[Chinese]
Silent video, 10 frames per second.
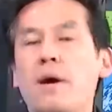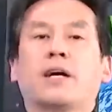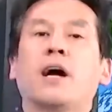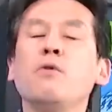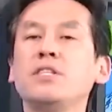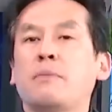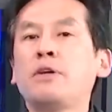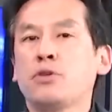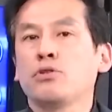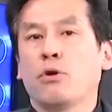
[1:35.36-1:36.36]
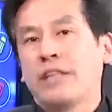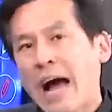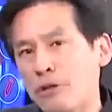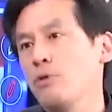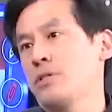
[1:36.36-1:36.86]
没柯文哲拼总统，
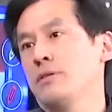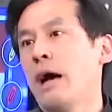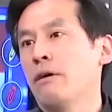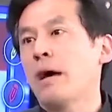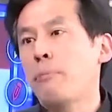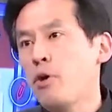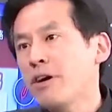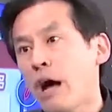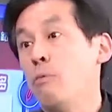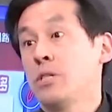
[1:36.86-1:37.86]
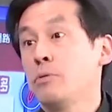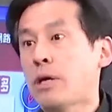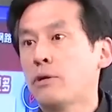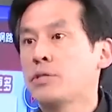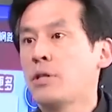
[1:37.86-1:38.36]
他都知道，他不用看我们节目，
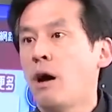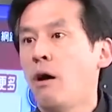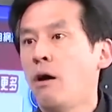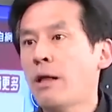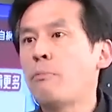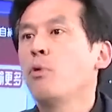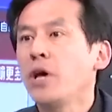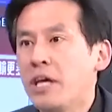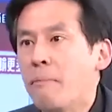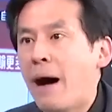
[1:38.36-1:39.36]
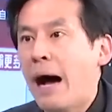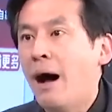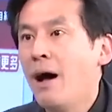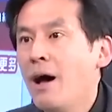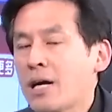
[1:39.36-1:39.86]
他都知道，他不会赢嘛。
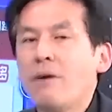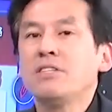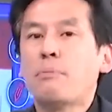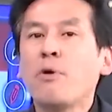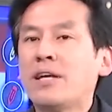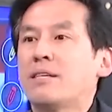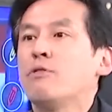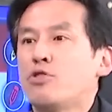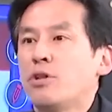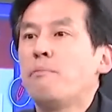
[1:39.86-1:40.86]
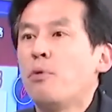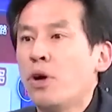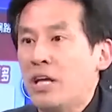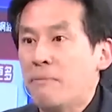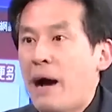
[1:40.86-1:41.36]
柯文哲不管怎么选都不
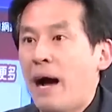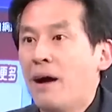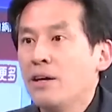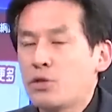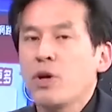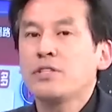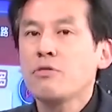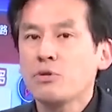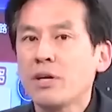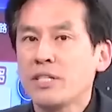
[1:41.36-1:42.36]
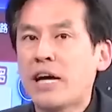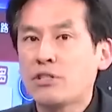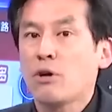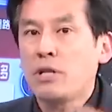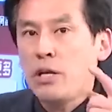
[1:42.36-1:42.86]
会赢嘛。所以这种状况之下的
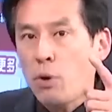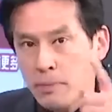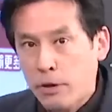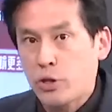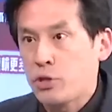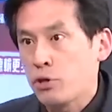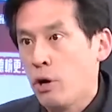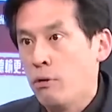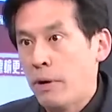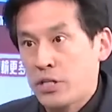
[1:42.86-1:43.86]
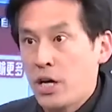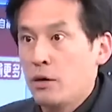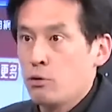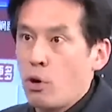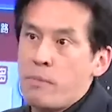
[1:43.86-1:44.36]
时候，你为什么要选总统？宝杰哥，
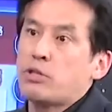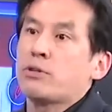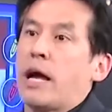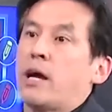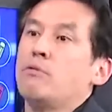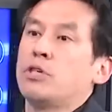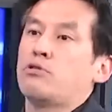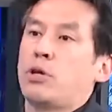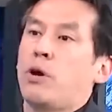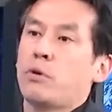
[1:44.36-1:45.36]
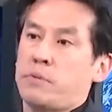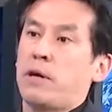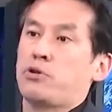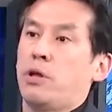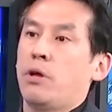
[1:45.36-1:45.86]
如果民众党柯文哲选，了，为什么
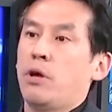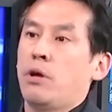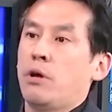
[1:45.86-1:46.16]
要选拼立